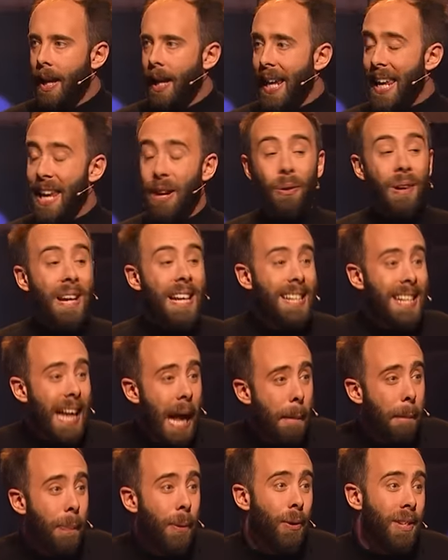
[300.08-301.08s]
Et on les a
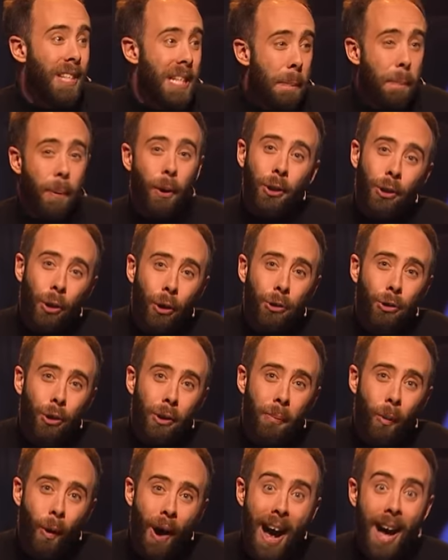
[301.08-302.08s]
applaudis pendant deux
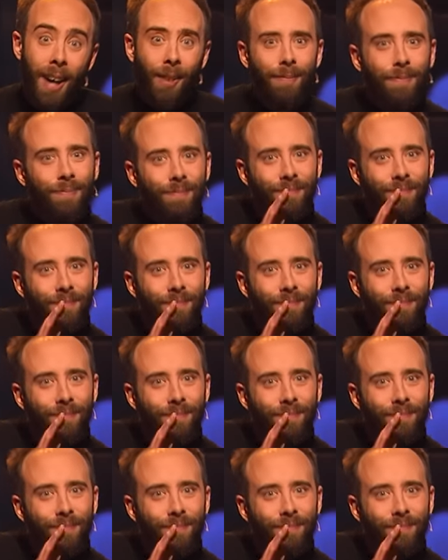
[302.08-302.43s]
mois.